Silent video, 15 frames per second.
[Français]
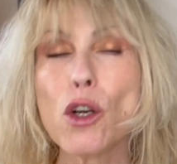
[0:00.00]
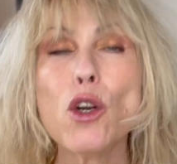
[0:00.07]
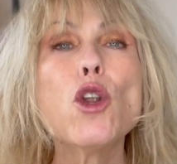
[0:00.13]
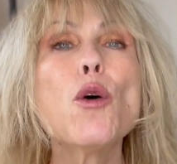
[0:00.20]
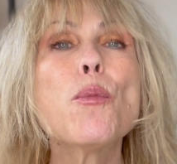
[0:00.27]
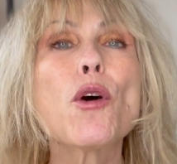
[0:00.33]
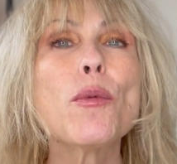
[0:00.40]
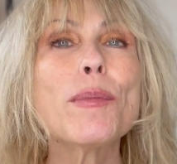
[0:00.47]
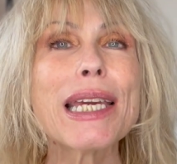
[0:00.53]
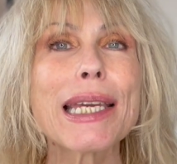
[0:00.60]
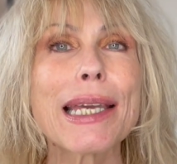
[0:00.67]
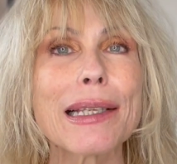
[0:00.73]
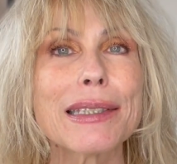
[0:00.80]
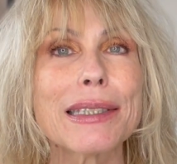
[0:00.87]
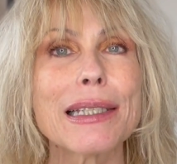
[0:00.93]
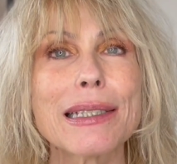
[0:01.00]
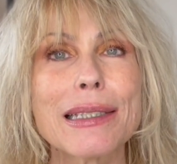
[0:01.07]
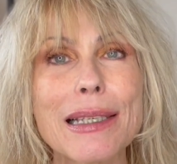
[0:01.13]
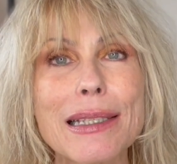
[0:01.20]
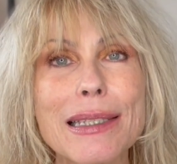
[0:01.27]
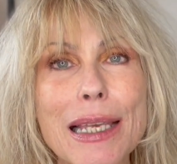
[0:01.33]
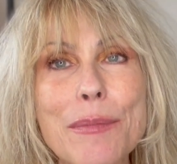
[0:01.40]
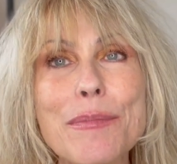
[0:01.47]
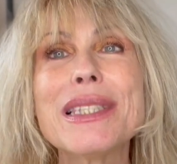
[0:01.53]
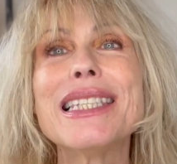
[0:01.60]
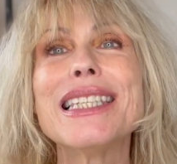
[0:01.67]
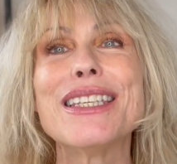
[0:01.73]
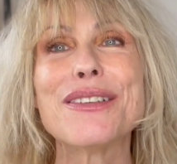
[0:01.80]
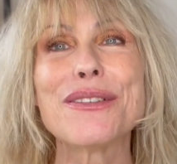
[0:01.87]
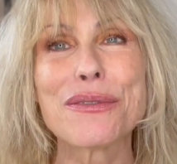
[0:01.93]
Le premier quartier, c'est
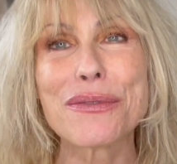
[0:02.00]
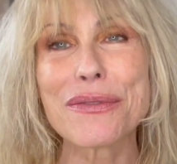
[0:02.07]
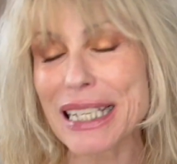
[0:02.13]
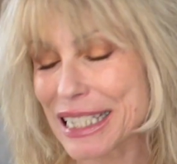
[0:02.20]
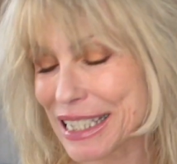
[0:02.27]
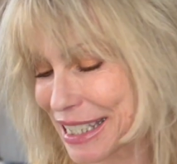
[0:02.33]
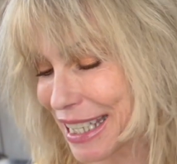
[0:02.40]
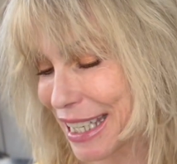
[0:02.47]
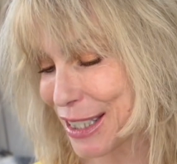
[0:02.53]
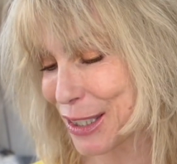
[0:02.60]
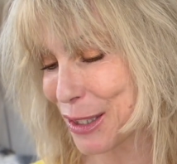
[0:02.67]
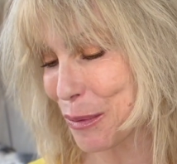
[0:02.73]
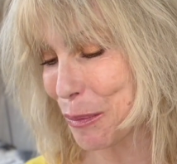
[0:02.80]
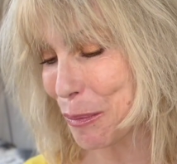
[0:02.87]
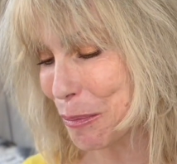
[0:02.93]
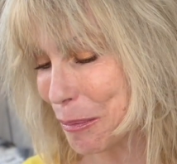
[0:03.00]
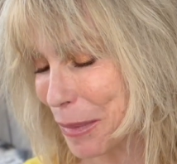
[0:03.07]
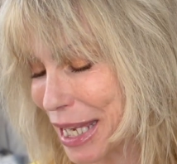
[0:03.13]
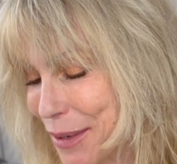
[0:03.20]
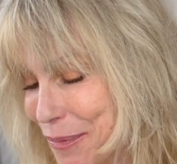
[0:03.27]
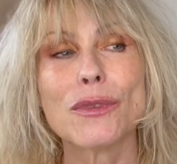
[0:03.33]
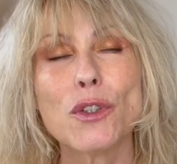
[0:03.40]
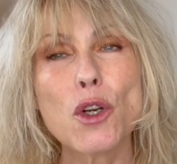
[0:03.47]
samedi 27 mai.